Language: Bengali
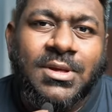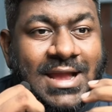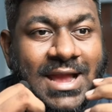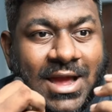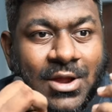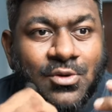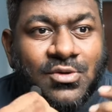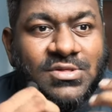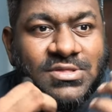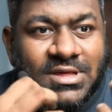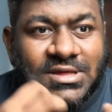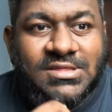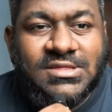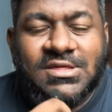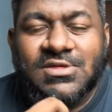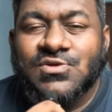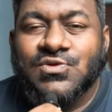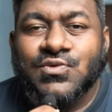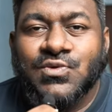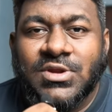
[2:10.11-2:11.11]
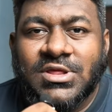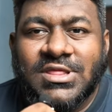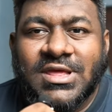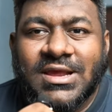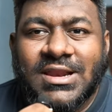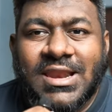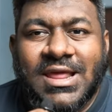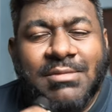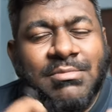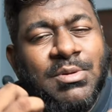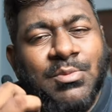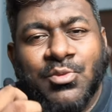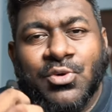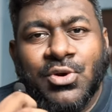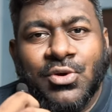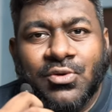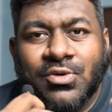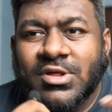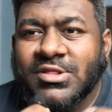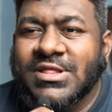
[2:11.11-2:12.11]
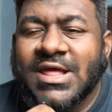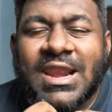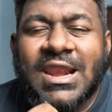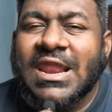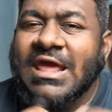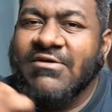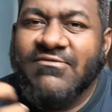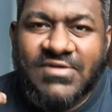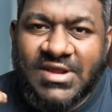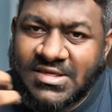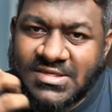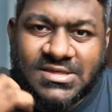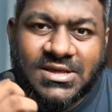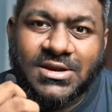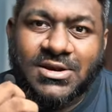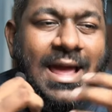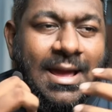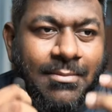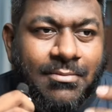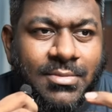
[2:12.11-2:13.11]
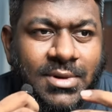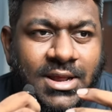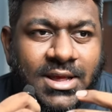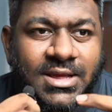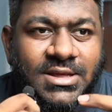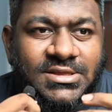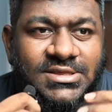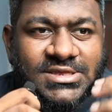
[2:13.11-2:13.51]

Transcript: কারো সাকসেস স্টোরি দেখলে আমরা মনে করি তার লাইফটাই সেট আমরা